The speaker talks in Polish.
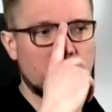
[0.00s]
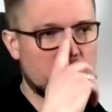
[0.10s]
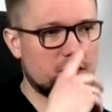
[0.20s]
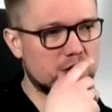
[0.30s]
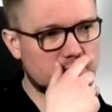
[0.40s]

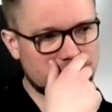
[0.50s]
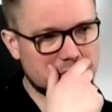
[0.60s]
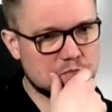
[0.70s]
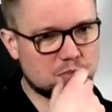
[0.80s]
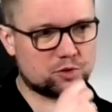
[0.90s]
E,
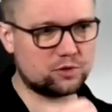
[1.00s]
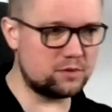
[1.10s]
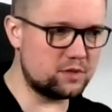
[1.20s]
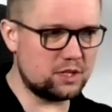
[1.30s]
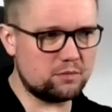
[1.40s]

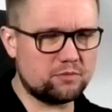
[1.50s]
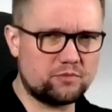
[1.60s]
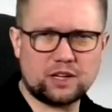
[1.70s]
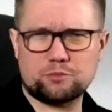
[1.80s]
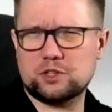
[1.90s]
I
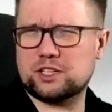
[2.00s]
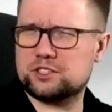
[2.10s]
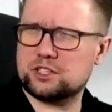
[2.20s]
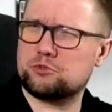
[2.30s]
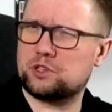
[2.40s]
jak było na
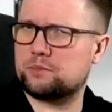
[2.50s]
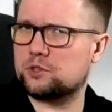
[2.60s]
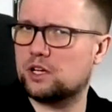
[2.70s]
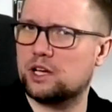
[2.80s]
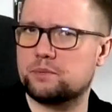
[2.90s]
trzech, było tam
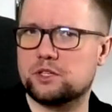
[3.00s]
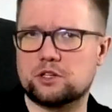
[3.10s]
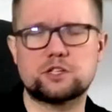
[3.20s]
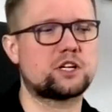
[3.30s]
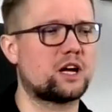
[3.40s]
trochę lepiej,
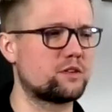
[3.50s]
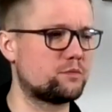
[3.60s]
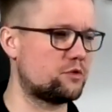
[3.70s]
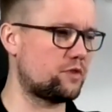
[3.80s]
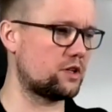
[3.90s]
trochę ciekawiej,
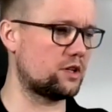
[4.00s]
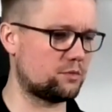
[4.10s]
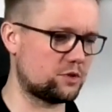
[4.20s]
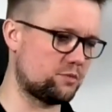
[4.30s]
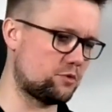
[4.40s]
było fajniej,
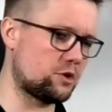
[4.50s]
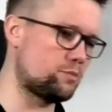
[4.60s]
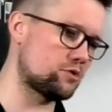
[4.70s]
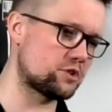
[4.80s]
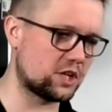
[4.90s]
tam można było się
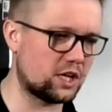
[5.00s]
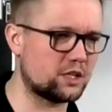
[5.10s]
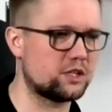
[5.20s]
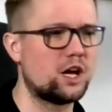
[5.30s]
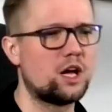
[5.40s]

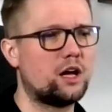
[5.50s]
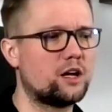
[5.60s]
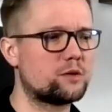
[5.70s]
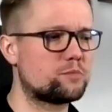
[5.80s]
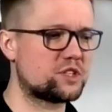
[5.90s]
porozdzielać.
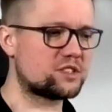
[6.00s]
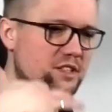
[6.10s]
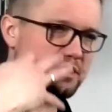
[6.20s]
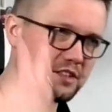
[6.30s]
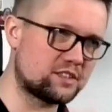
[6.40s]
Przez
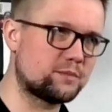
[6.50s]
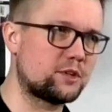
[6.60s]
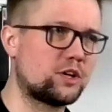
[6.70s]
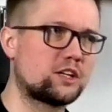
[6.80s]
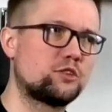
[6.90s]
ten system
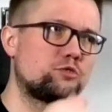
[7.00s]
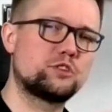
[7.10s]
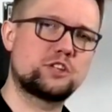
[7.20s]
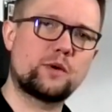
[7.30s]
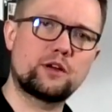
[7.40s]
tego, jak te
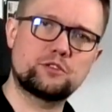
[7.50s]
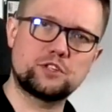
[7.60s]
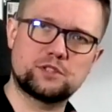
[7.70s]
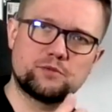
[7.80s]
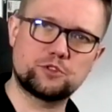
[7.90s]
tury działają,
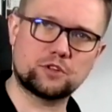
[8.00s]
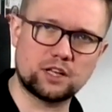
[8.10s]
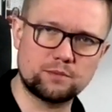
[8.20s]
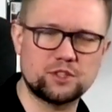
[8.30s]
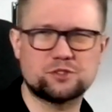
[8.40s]
czyli z tym
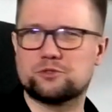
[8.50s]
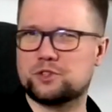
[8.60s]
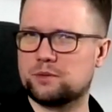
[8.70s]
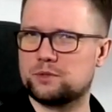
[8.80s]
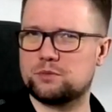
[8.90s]
wyciąganiem dysków,
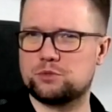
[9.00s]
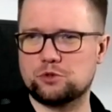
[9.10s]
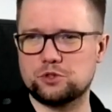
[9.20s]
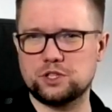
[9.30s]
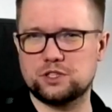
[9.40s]
to jakby nie
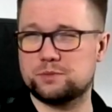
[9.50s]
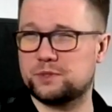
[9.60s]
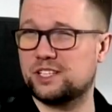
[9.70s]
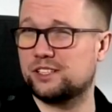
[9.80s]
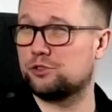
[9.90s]
było nigdy
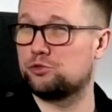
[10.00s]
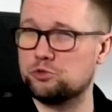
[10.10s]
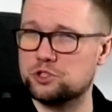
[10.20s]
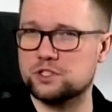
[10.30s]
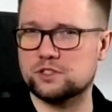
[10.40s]
specjalnych
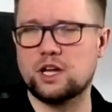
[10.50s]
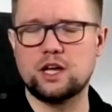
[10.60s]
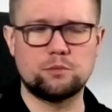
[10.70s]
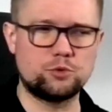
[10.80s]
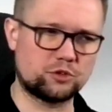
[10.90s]
dłużyzn.
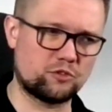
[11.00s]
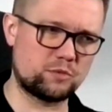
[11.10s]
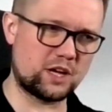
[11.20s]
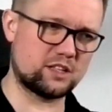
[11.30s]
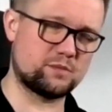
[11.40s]
Było to w
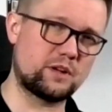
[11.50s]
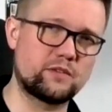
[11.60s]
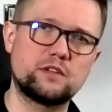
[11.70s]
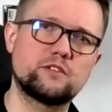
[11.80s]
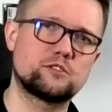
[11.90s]
miarę
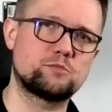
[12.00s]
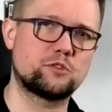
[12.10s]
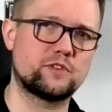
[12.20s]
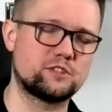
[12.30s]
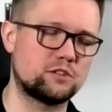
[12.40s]
sprawiedliwie
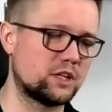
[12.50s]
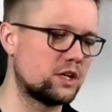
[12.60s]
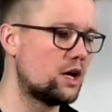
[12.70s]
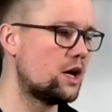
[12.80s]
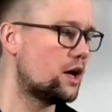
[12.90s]
rozprowadzone.
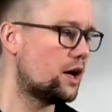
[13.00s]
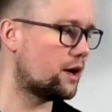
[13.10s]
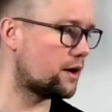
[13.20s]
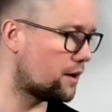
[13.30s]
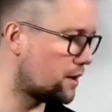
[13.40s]

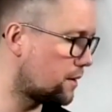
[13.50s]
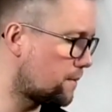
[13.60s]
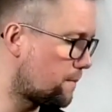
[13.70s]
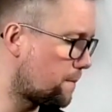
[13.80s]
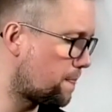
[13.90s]

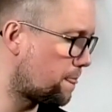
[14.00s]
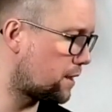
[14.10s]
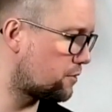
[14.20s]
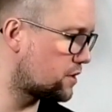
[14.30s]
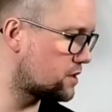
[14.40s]

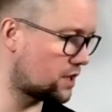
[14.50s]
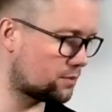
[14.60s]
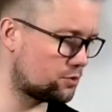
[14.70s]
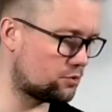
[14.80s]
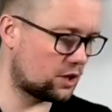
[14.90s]
Um, więc
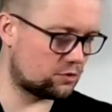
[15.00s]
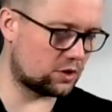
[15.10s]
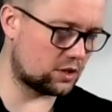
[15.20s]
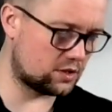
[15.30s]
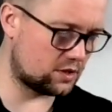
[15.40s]
jakby tutaj,
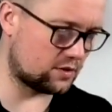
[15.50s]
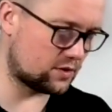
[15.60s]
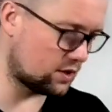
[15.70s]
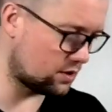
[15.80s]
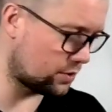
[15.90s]
tutaj nic nie jestem w
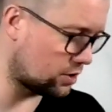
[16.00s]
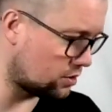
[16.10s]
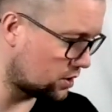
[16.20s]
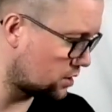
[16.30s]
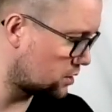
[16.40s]
stanie
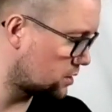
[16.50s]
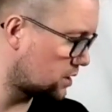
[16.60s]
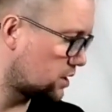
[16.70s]
złego na, na,